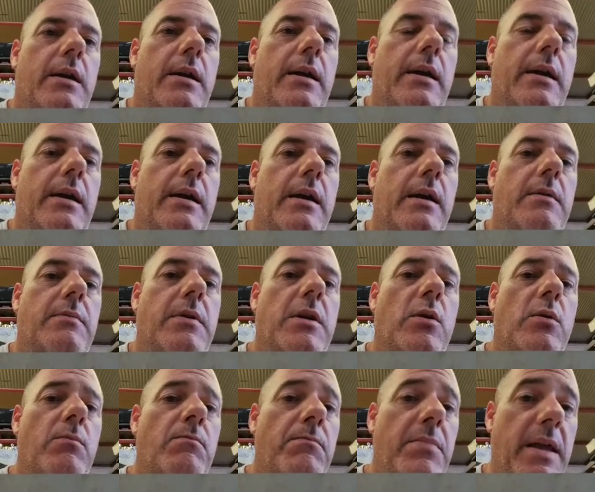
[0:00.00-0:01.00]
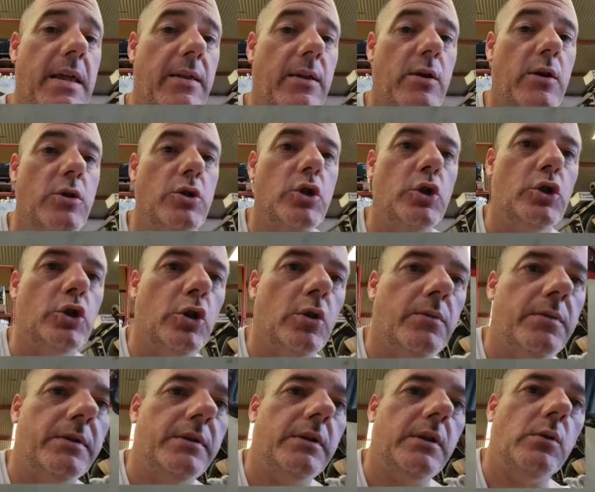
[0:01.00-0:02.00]
Eh, vi un vídeo en
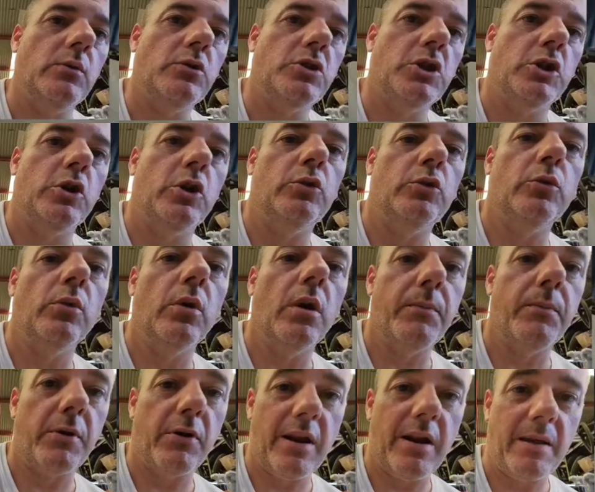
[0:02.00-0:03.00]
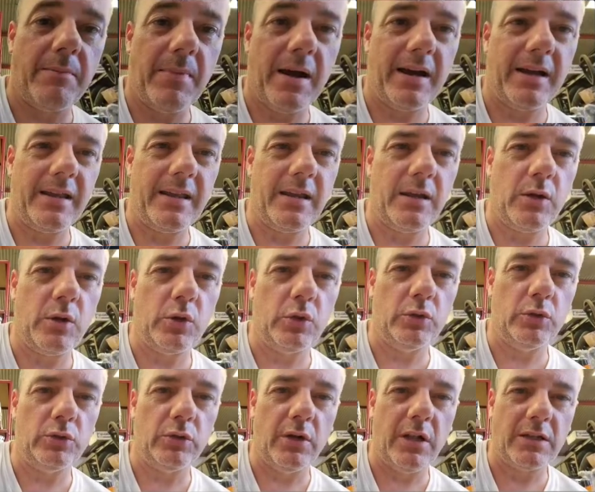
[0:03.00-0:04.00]
YouTube de un chico que tuvo el problema y
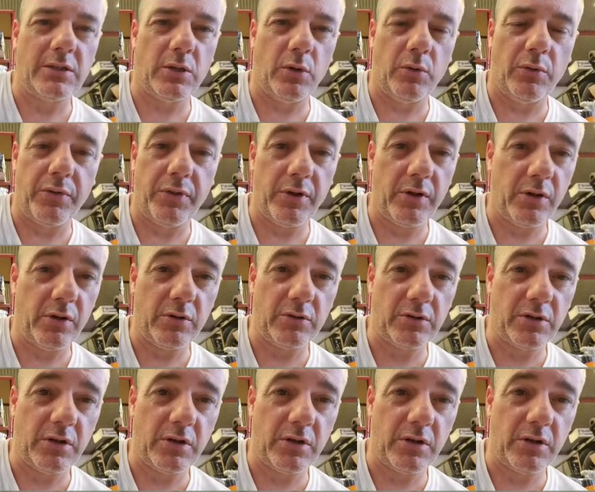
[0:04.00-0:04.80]
encontró la solución.